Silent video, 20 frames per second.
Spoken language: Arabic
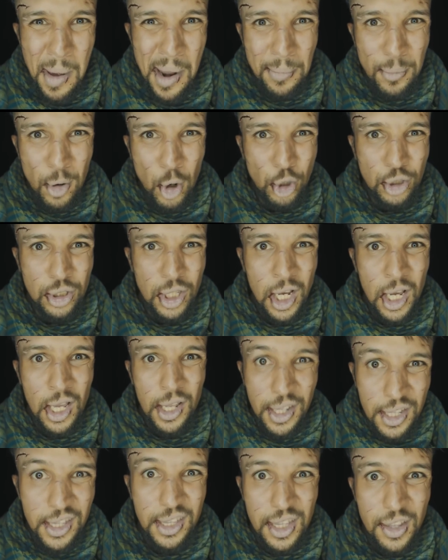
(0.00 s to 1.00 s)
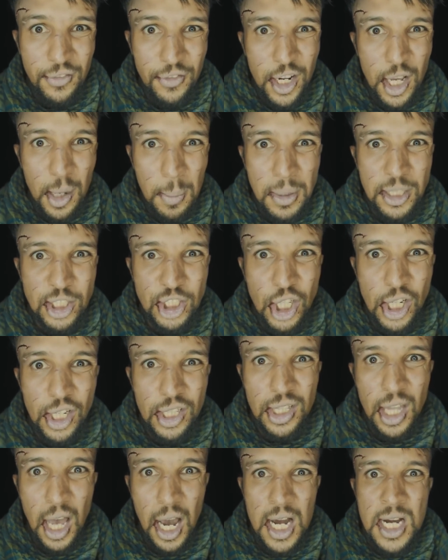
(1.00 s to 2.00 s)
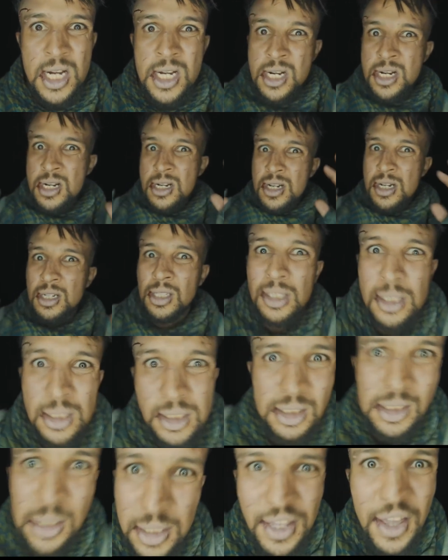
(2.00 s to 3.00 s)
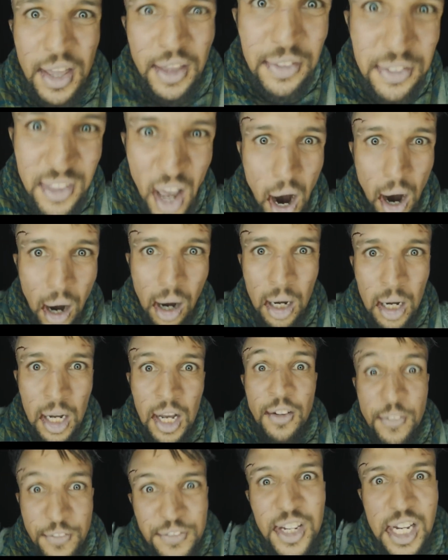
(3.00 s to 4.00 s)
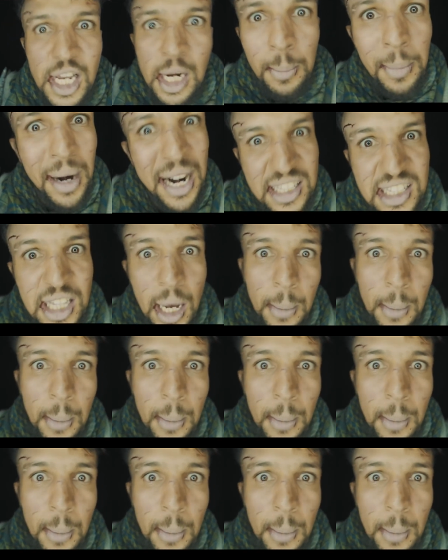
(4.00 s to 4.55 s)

ما نموت ندفنك باش نرتاح انت فيك المرأة